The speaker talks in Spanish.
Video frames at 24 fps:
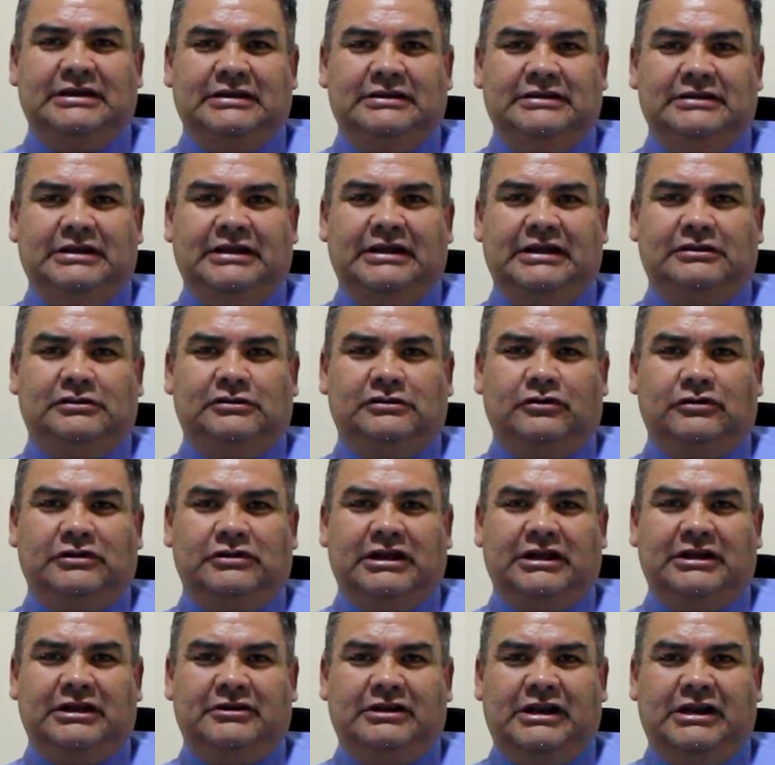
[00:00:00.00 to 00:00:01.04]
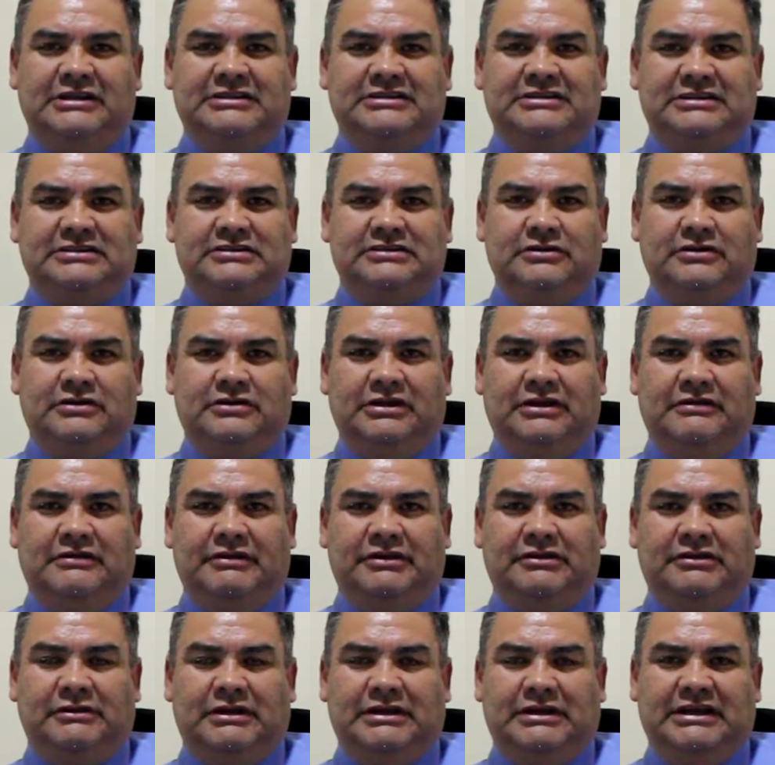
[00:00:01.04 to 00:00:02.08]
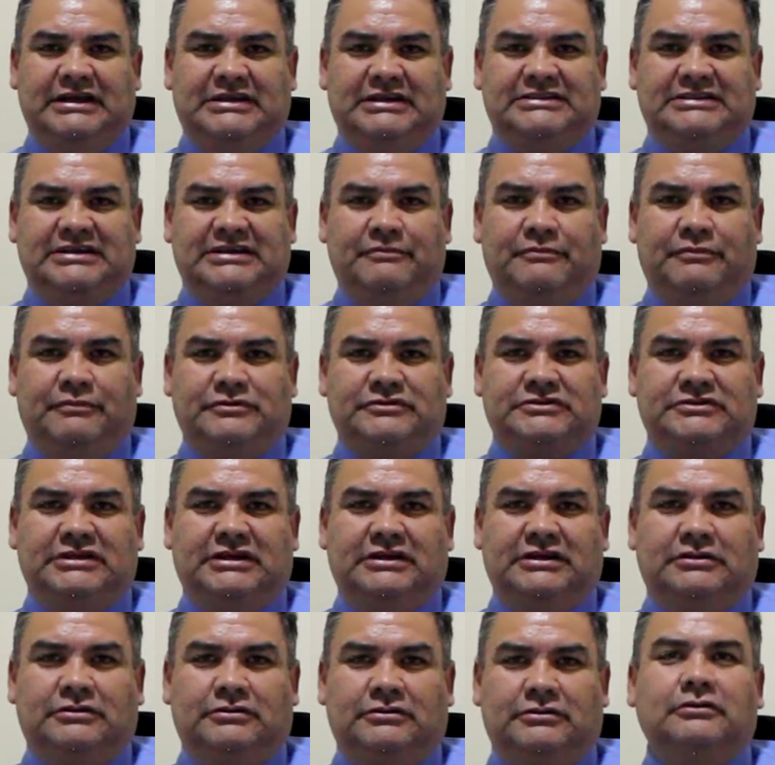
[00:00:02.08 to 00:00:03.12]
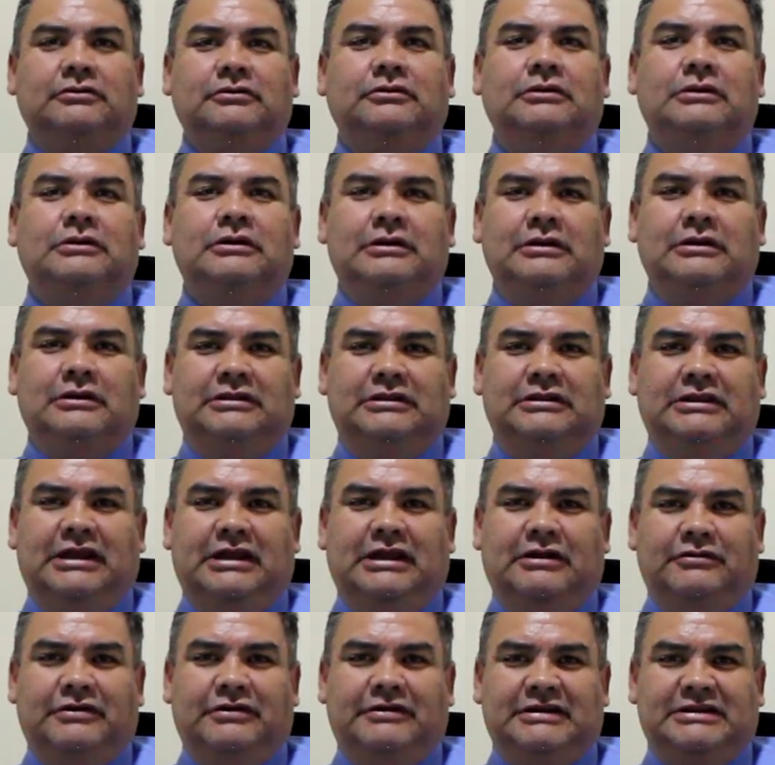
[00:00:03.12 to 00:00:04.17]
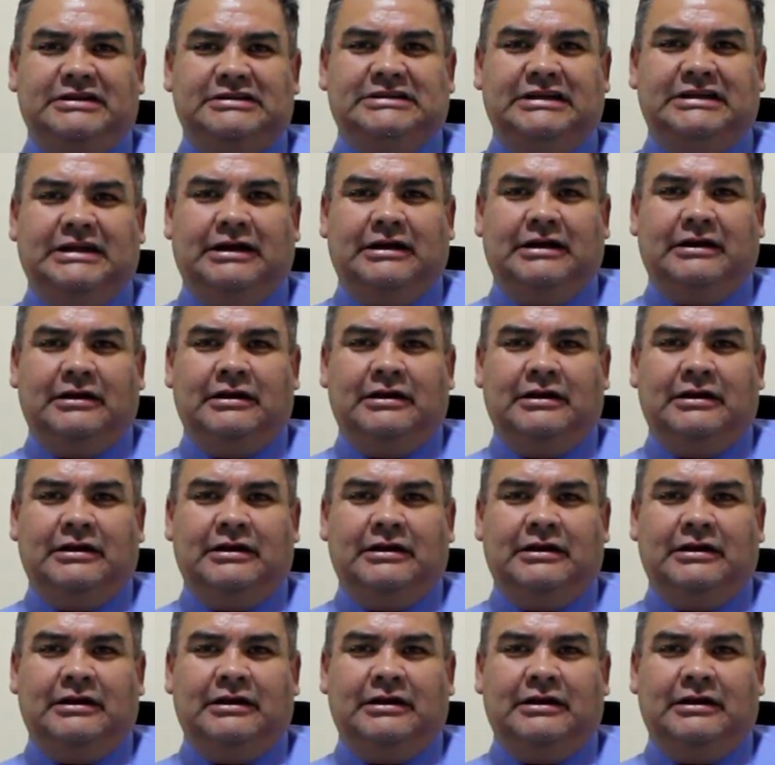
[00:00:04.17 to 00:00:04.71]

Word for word: director de Regionalización y Virtualidad 100% de la universidad.